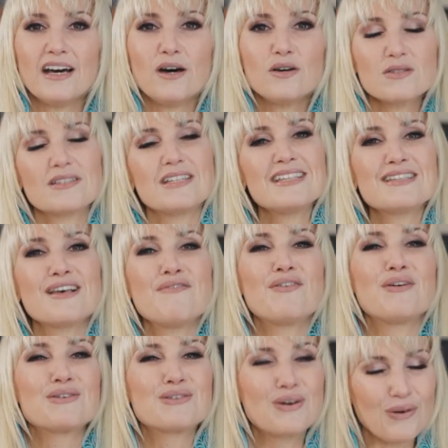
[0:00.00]
aus dieser
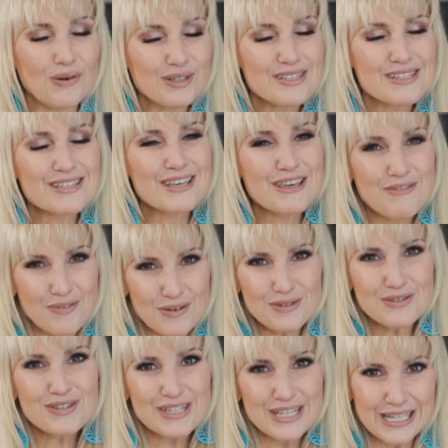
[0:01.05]
von Gott
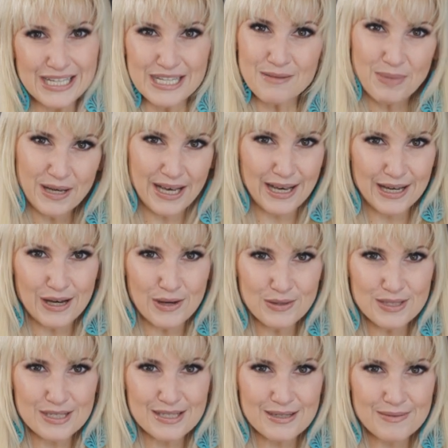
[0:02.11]
gewünschten Liebe
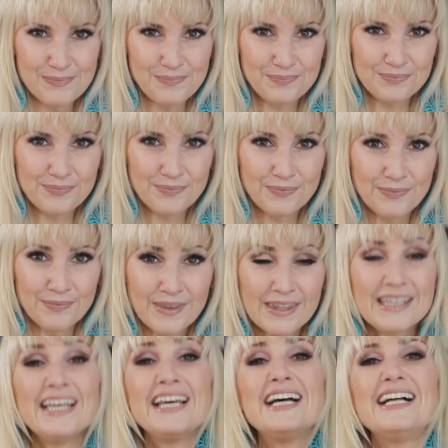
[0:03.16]
heraus?
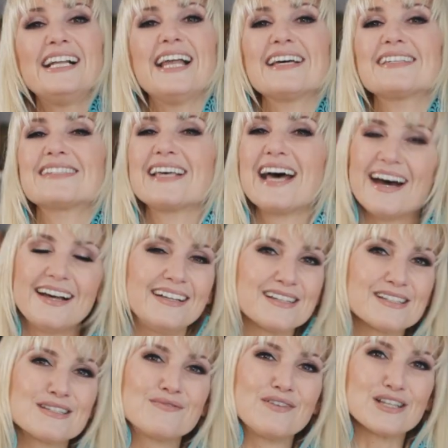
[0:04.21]
Lass
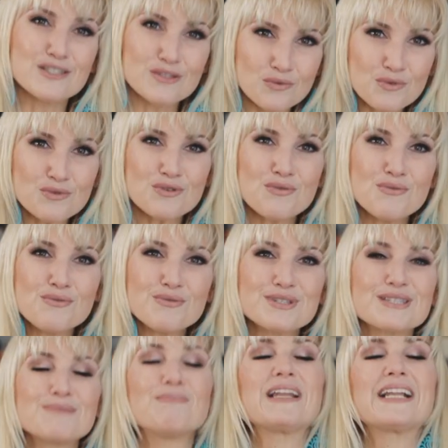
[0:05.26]
alles, was du
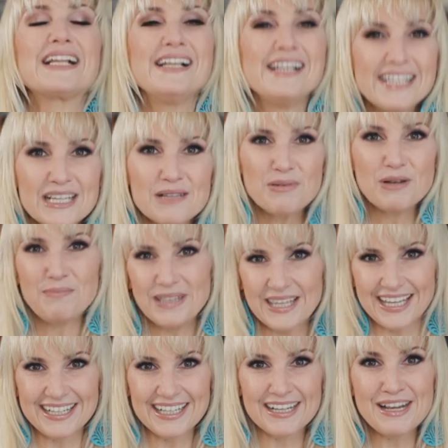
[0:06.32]
tust, mit Liebe
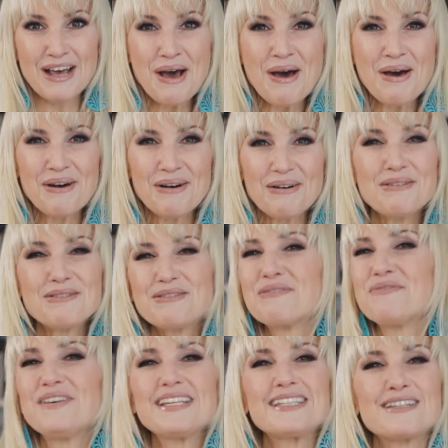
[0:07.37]
beginnen und
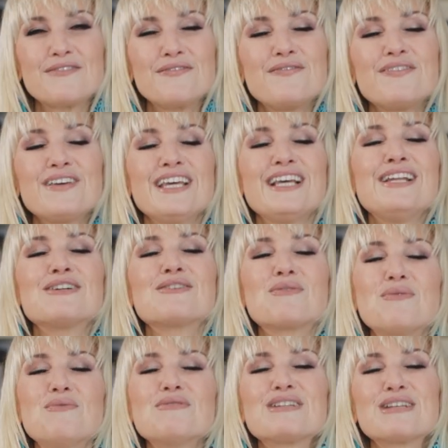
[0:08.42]
du wirst viele
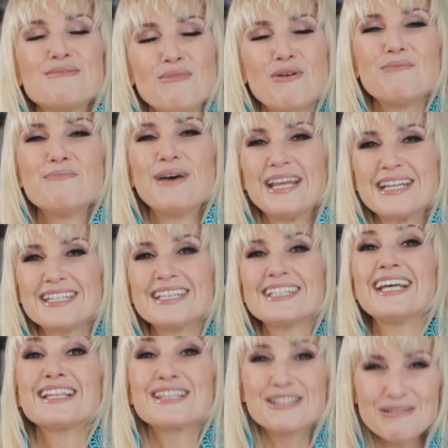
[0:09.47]
gute Momente
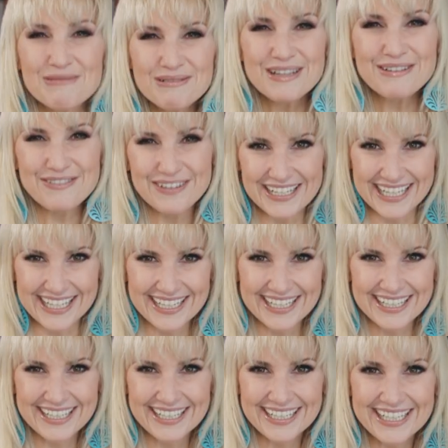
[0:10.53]
dazu gewinnen.
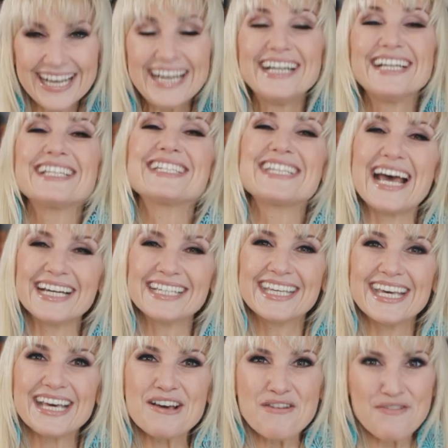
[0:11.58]

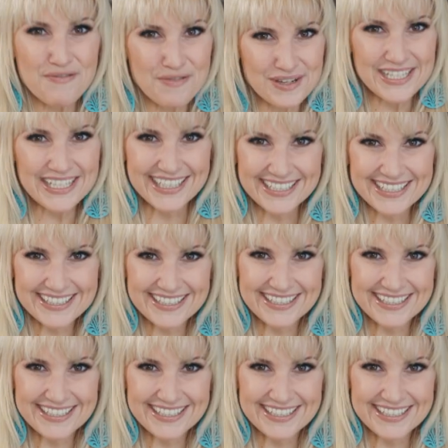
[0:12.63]
Danke für dich.